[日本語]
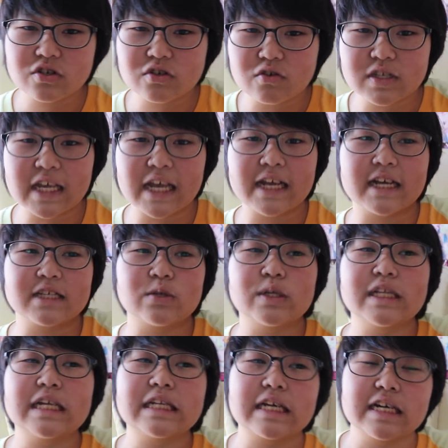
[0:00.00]
うごさいがそ
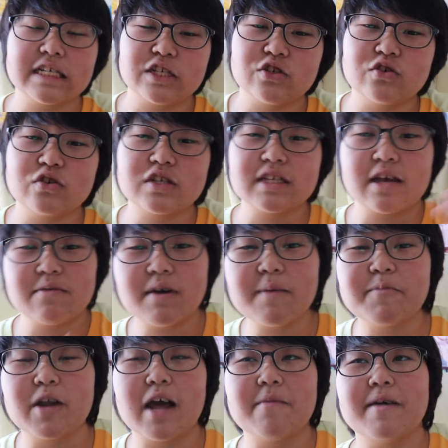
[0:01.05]
れだったからじゅうろくさいは
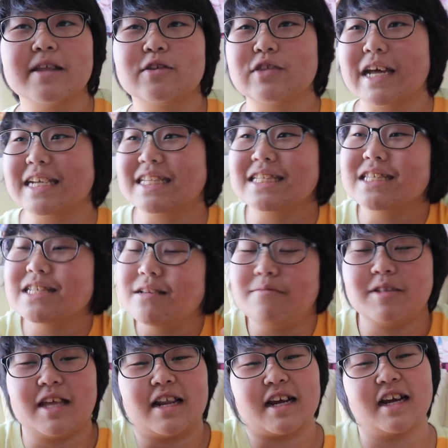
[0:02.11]
プライベート大切に
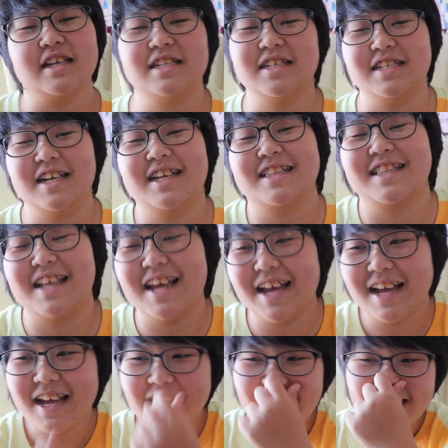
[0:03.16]
みたいな感じになって、